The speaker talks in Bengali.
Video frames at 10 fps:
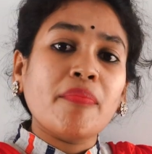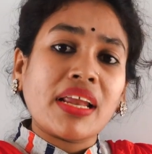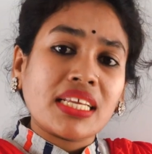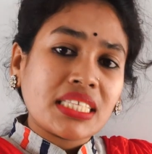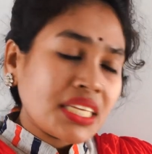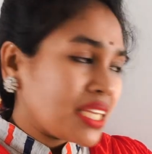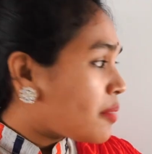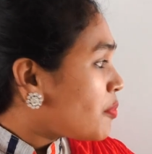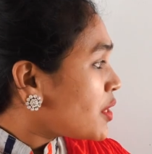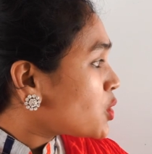মাইনাস থ্রি
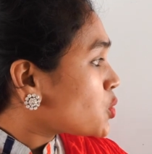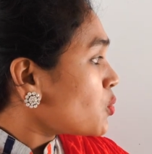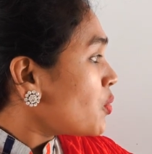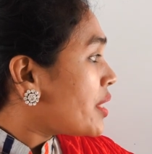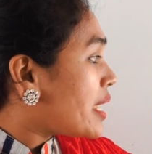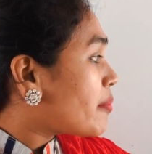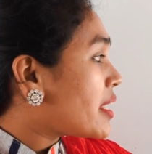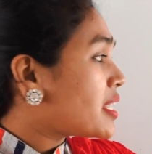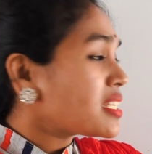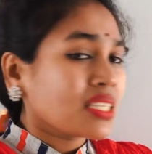এ বি ইন্টু এ
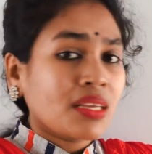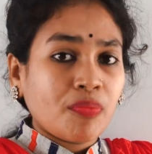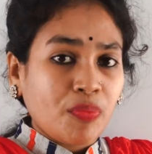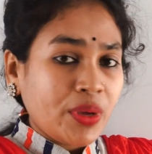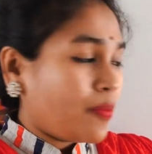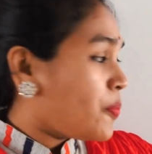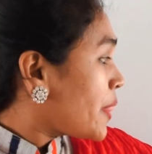মাইনাস বি